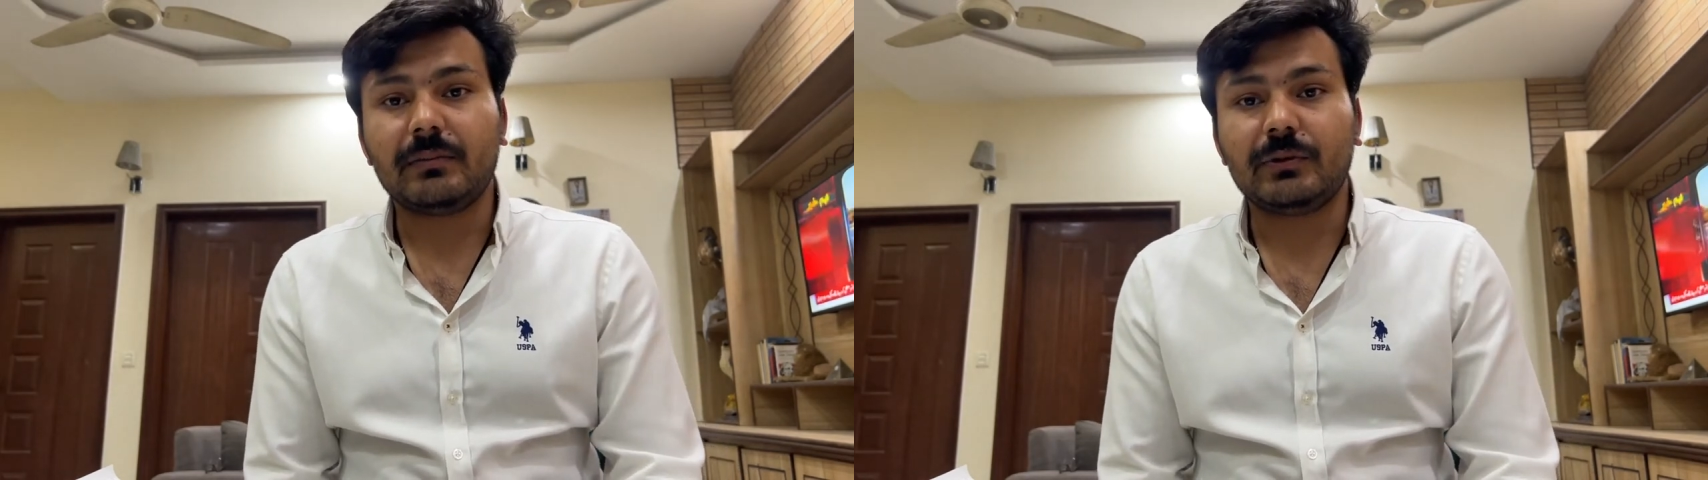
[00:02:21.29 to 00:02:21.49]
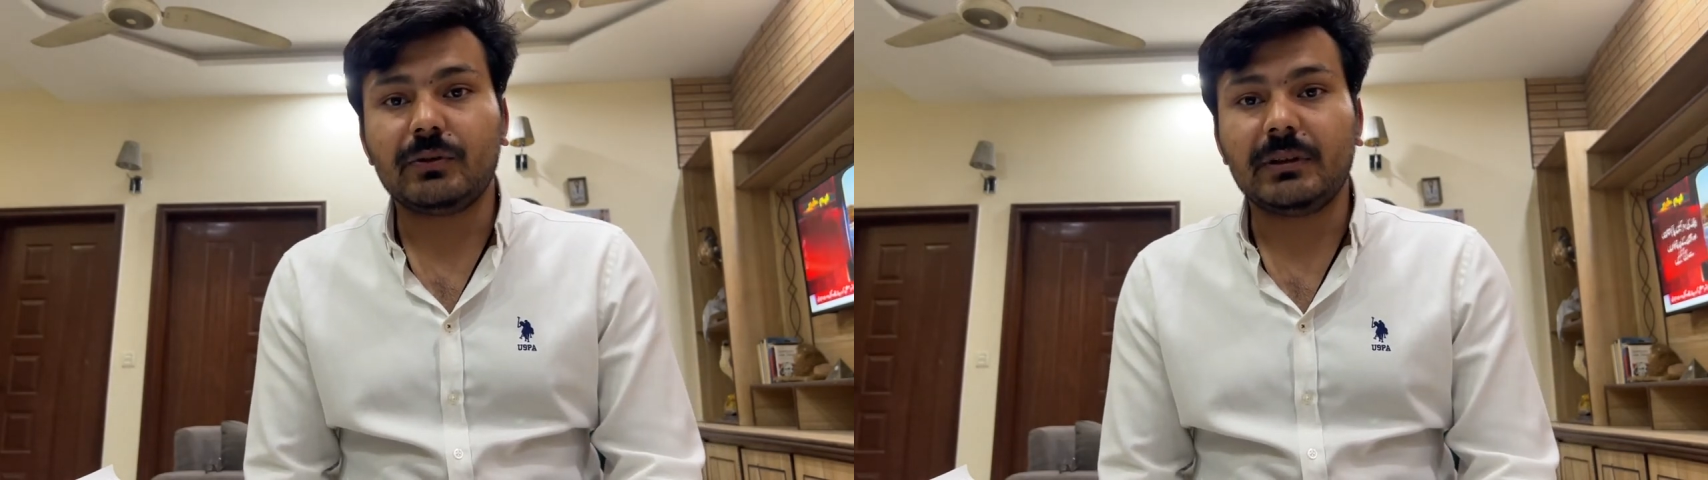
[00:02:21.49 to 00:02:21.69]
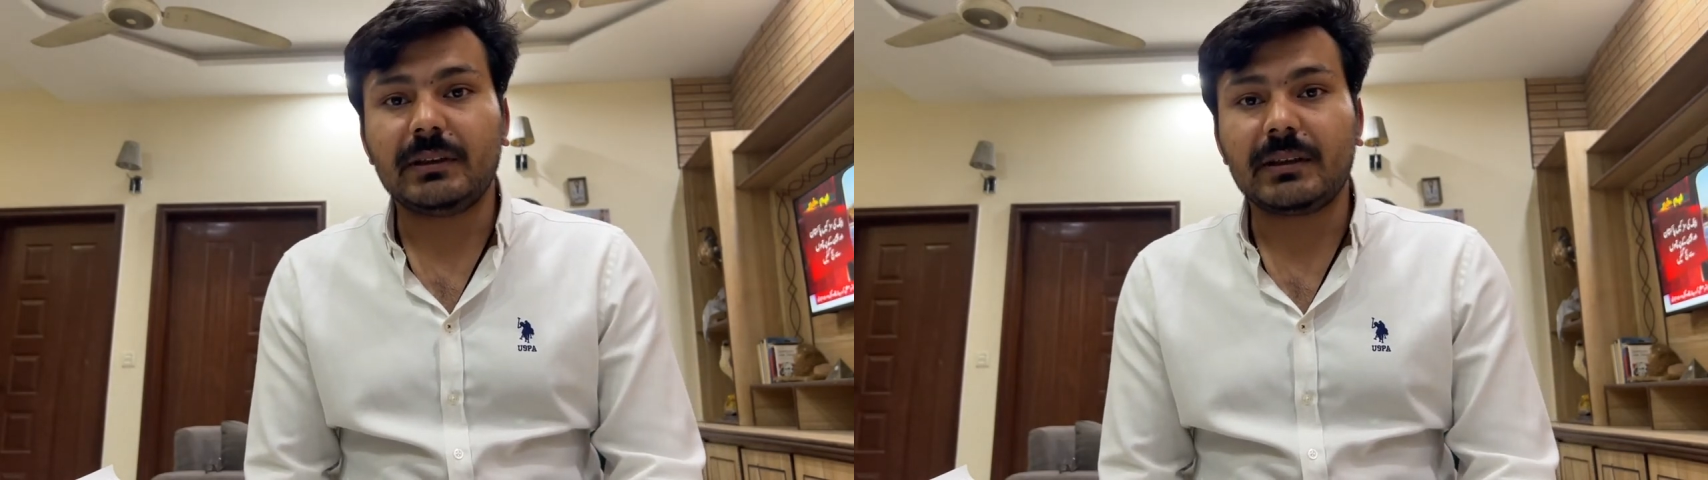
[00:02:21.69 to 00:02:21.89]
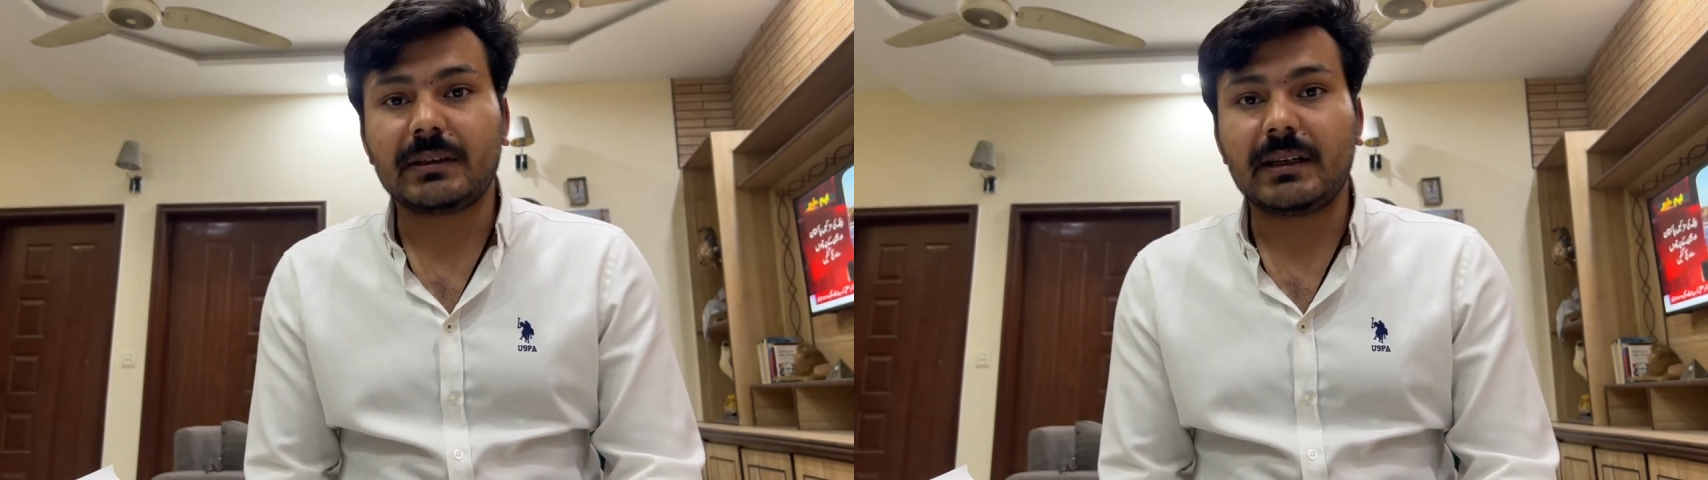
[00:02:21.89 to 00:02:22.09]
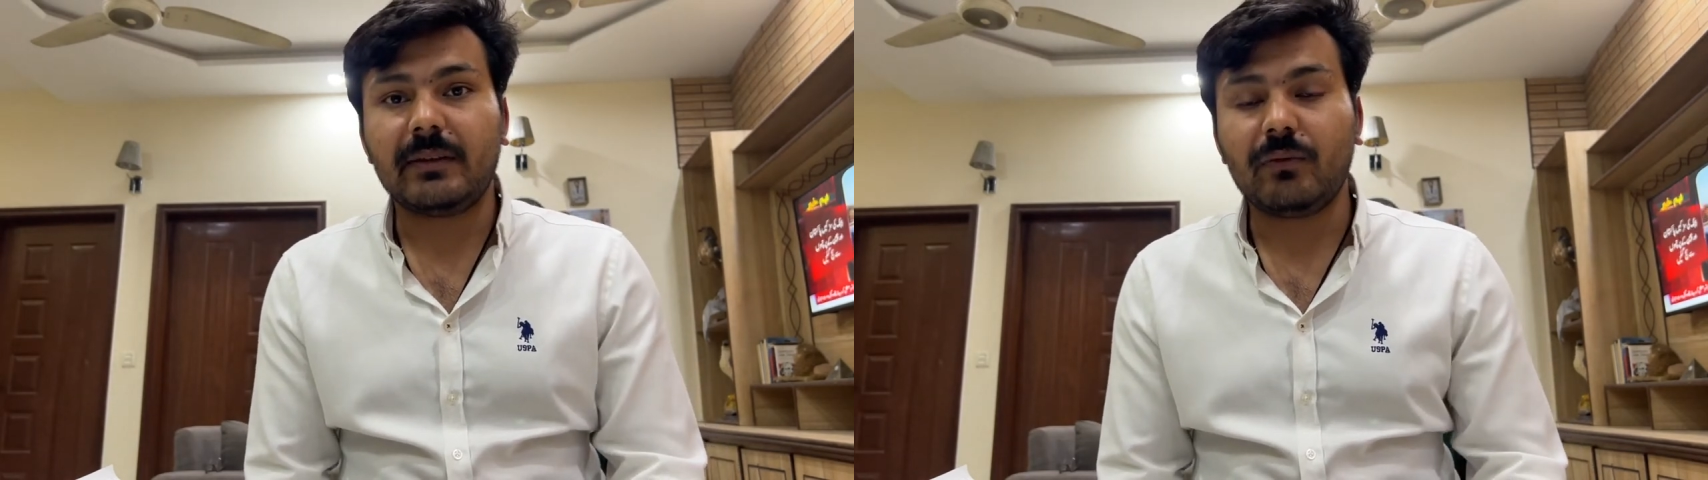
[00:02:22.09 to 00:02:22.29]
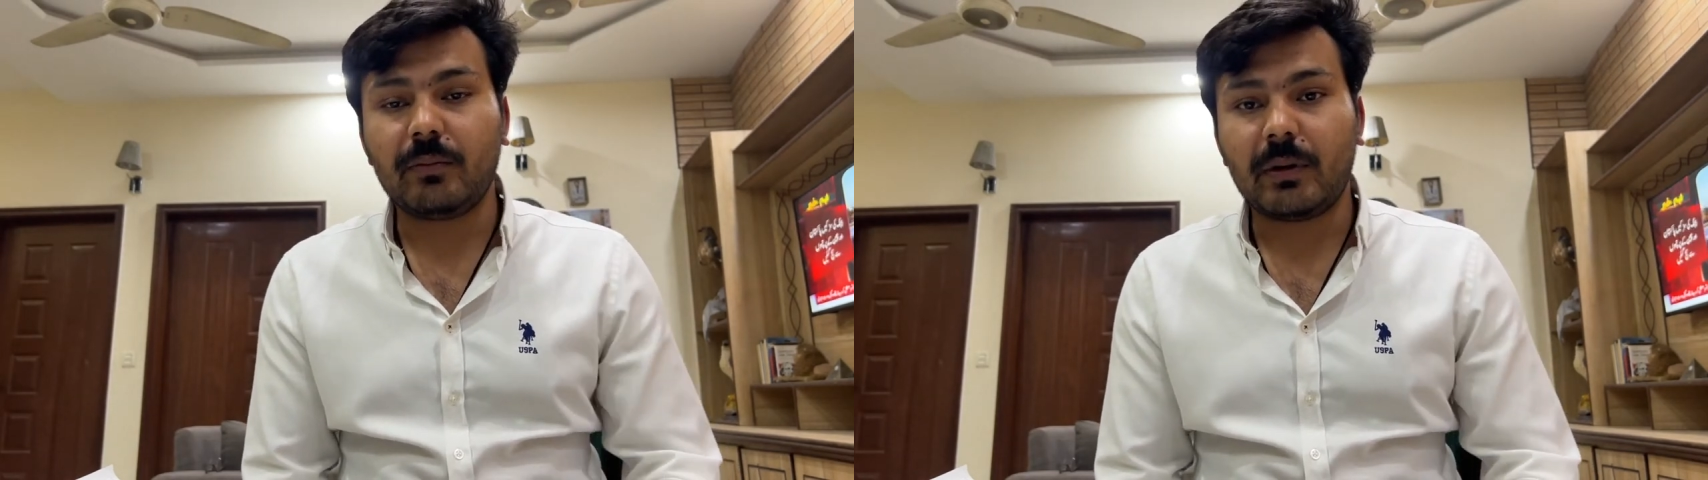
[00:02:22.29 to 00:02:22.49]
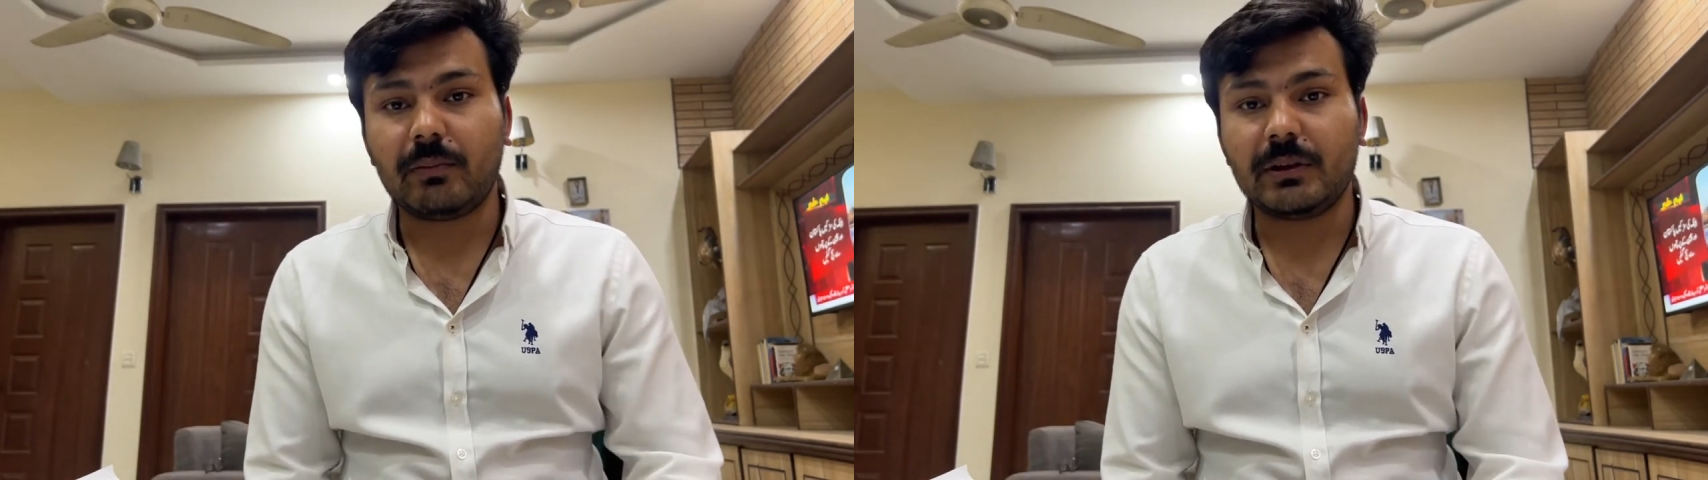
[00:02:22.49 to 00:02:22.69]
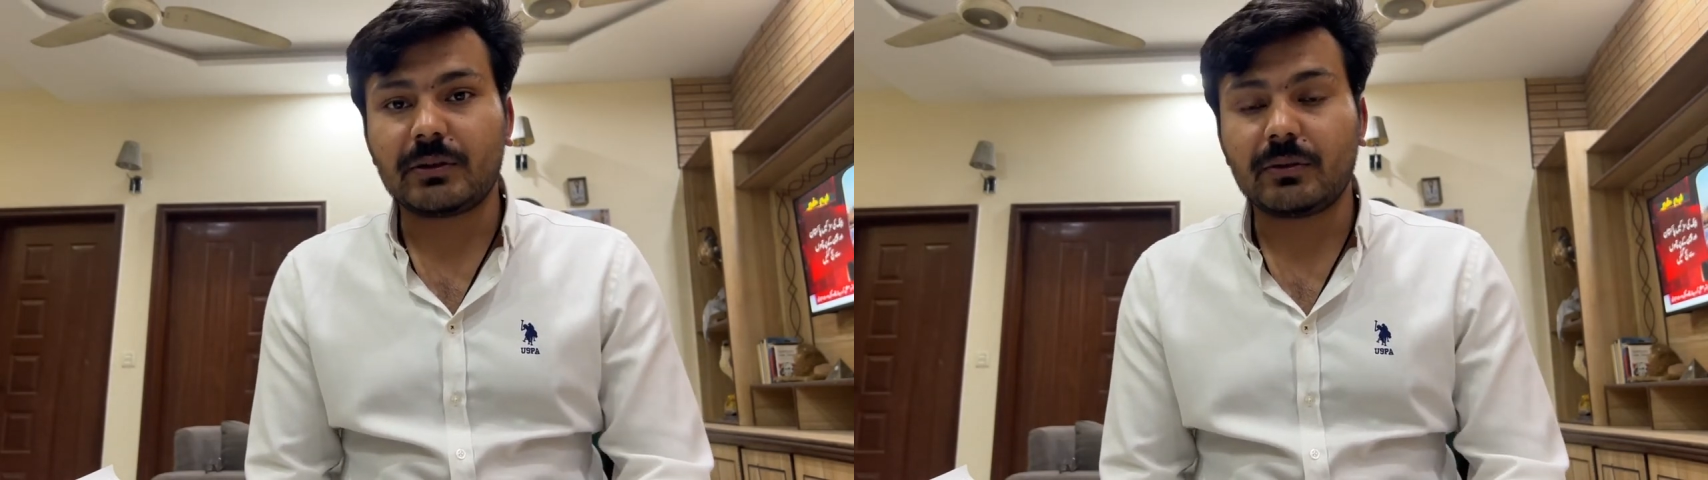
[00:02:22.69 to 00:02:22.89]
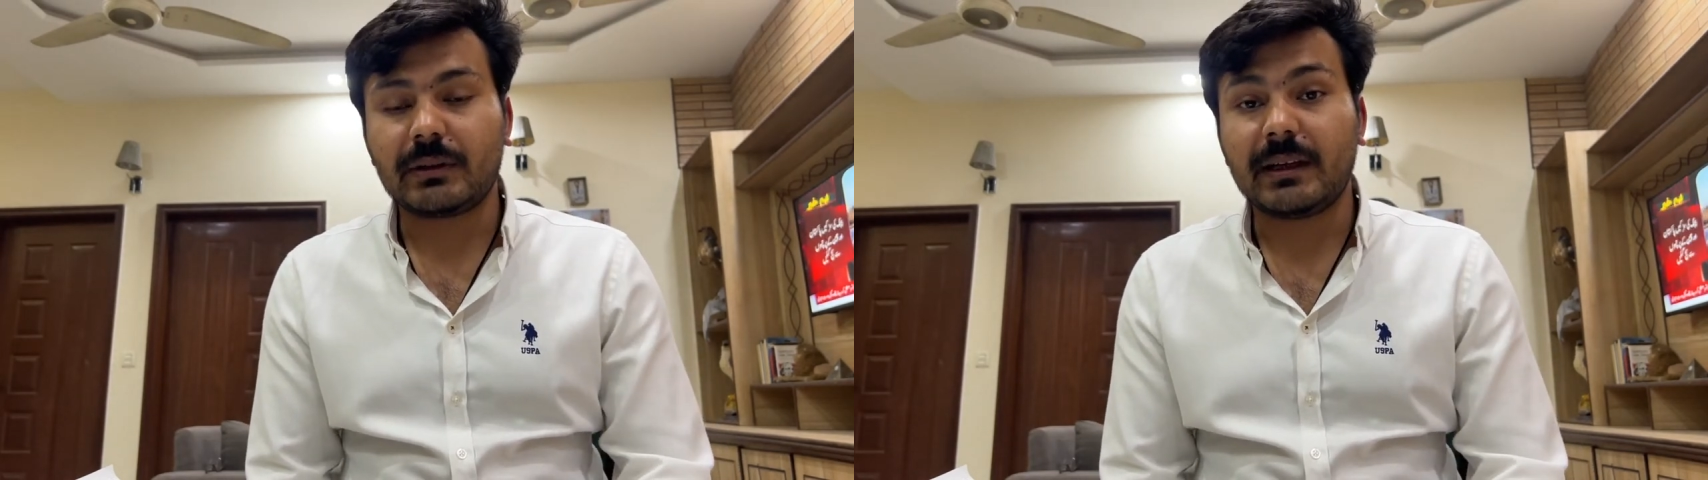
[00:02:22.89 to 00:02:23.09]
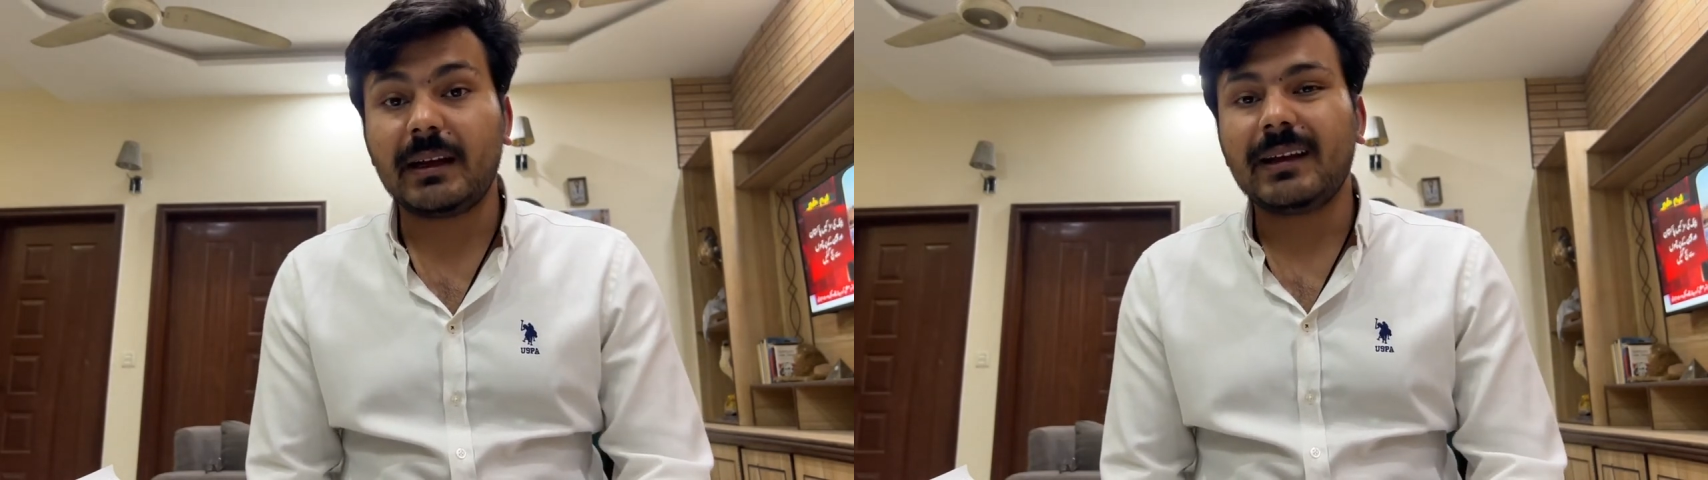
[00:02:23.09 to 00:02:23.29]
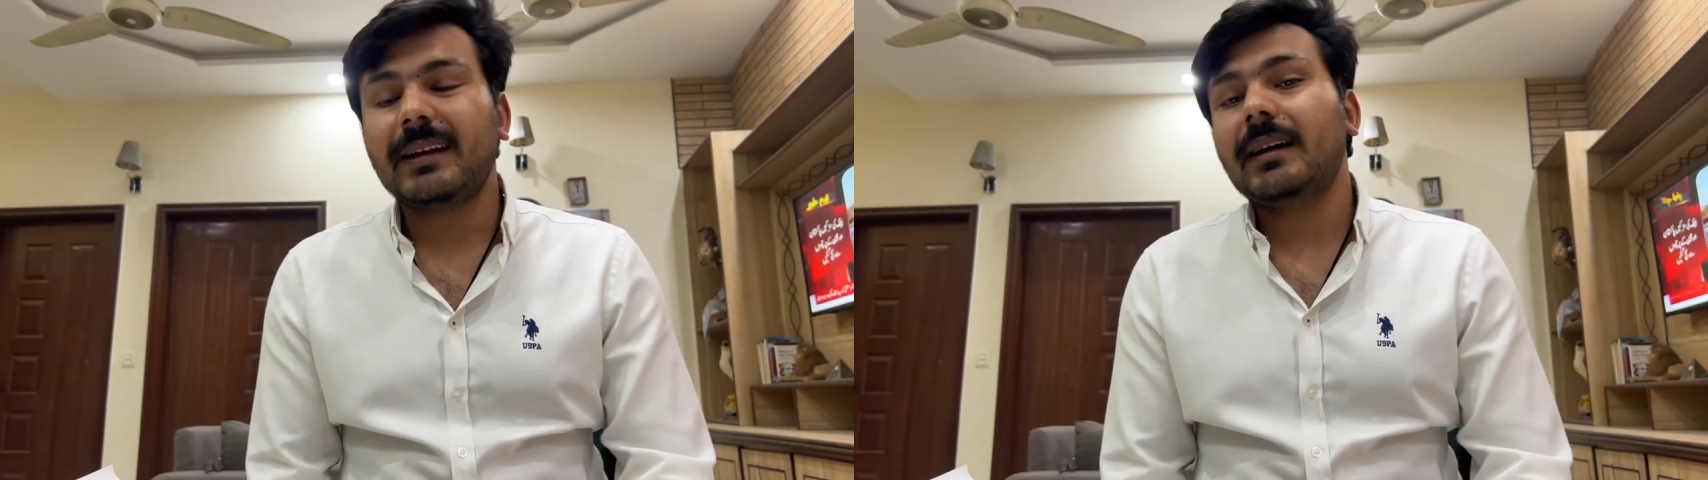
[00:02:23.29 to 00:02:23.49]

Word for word: जो लीडर्स हैं वो पॉपुलिस्ट होते हैं